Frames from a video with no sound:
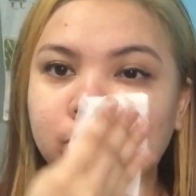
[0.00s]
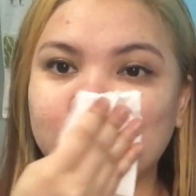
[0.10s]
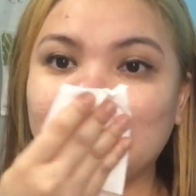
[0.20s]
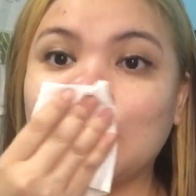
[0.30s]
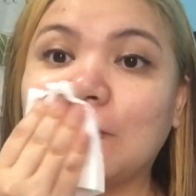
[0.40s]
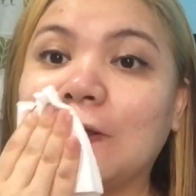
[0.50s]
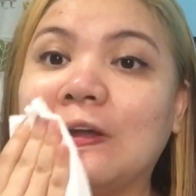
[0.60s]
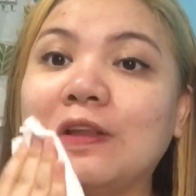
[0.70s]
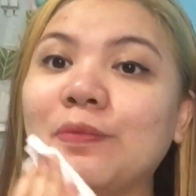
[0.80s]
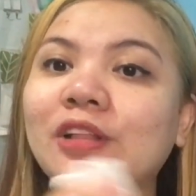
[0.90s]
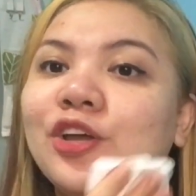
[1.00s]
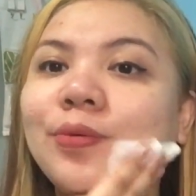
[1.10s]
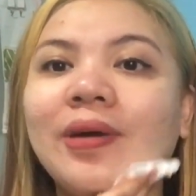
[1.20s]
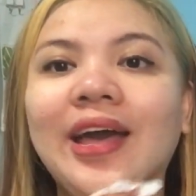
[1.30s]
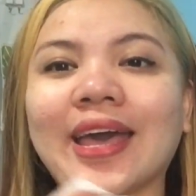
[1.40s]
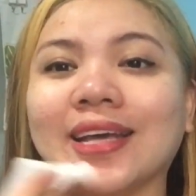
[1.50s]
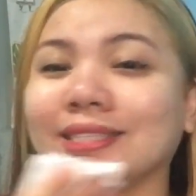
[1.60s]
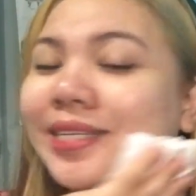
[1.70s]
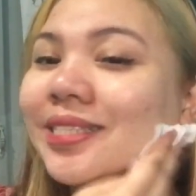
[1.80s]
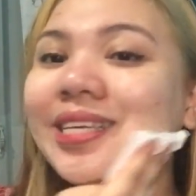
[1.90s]
Basta tatanggalin mo lang yung mga
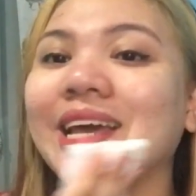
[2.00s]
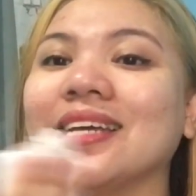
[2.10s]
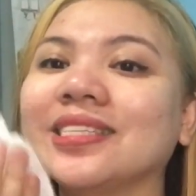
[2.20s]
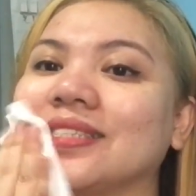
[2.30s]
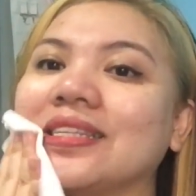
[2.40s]
excess, guys,